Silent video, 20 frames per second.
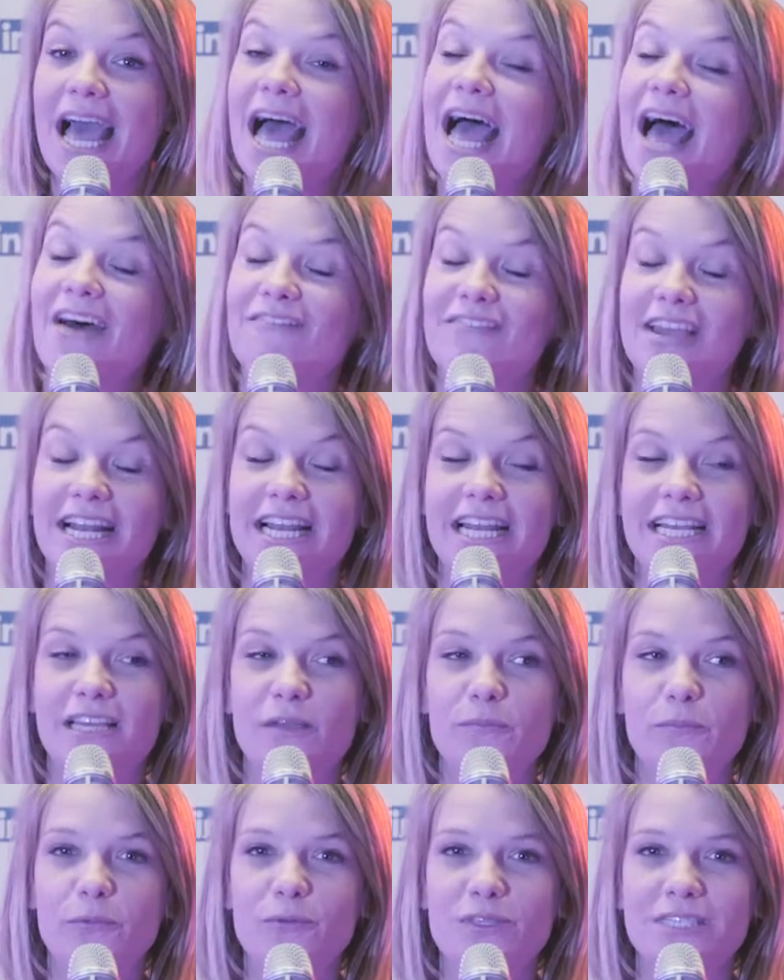avec
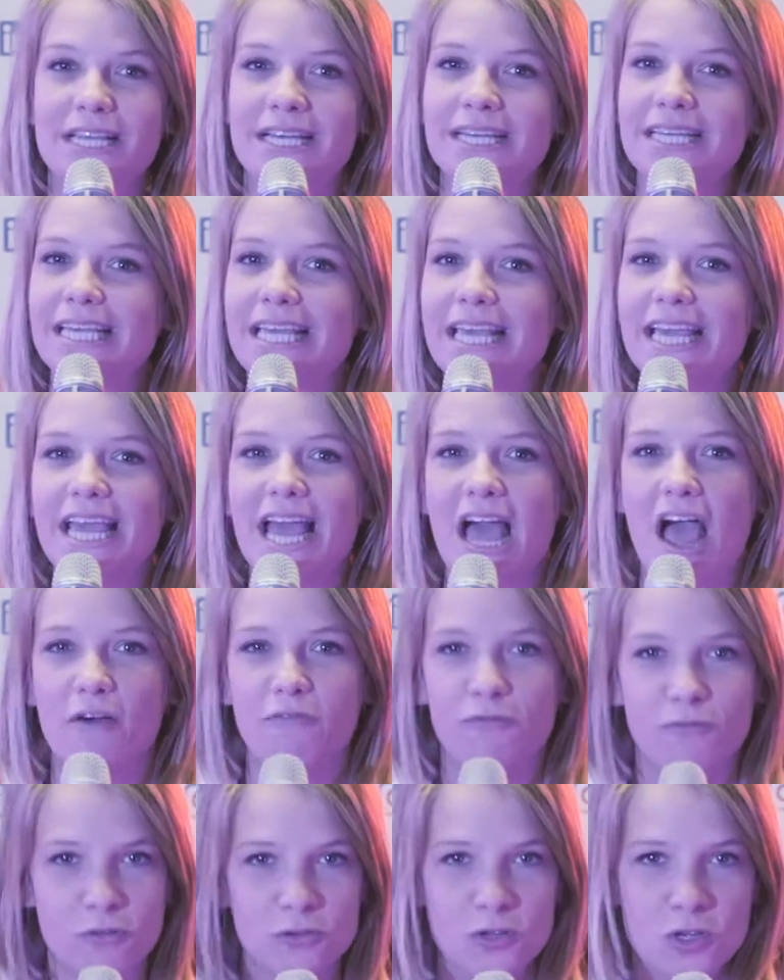l'équipe Poussin qui est à
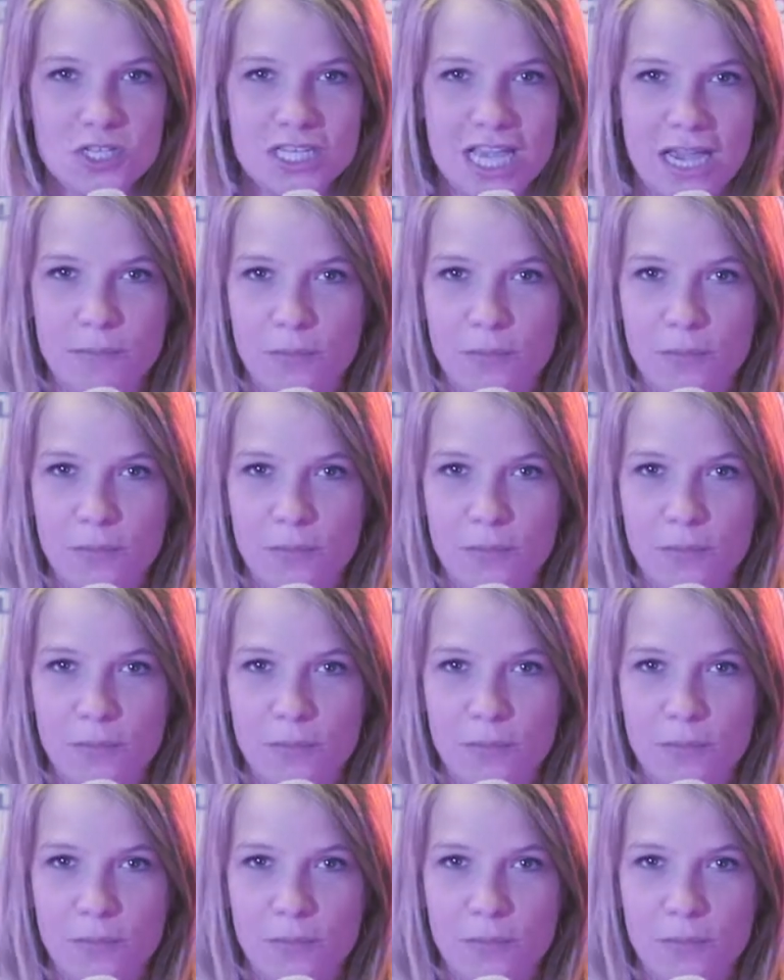fond dans chaque